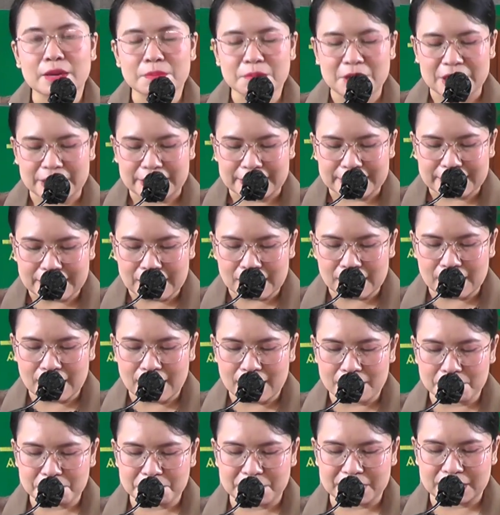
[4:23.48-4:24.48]

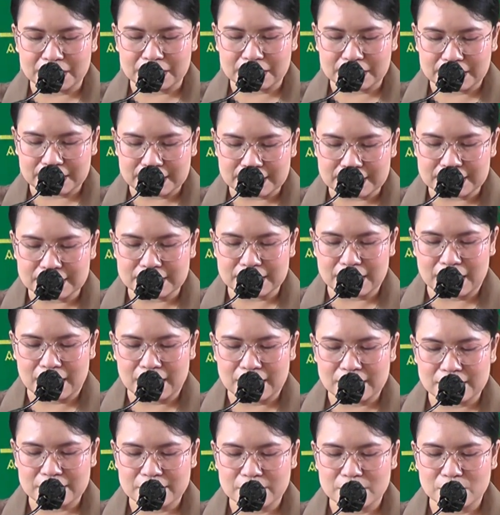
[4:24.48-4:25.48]
Demikianlah
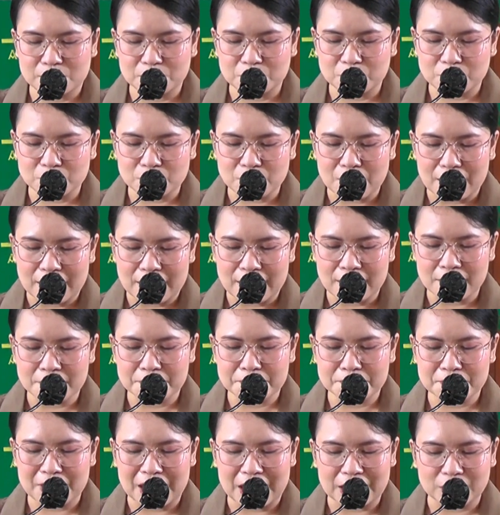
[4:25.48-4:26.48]
pentingnya sebuah
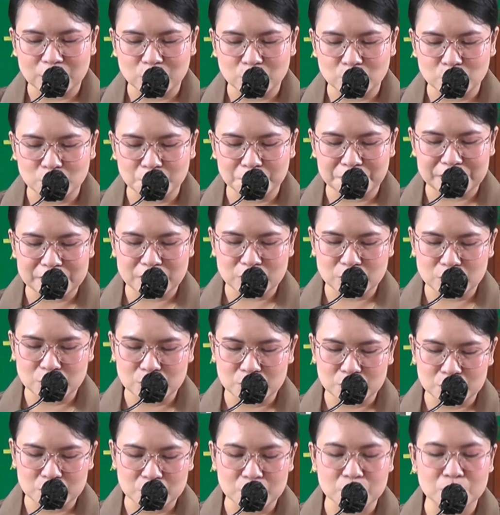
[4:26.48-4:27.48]
batu
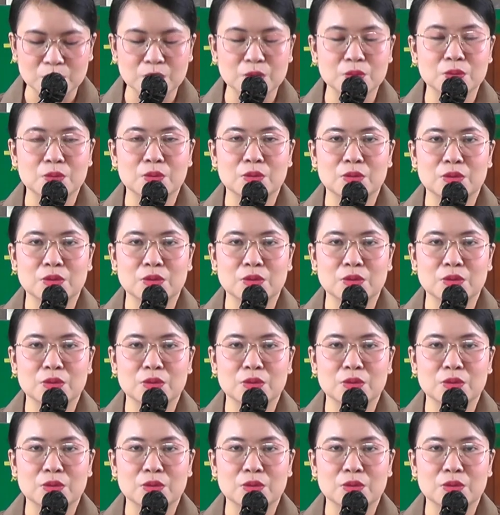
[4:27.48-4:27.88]
penjuru.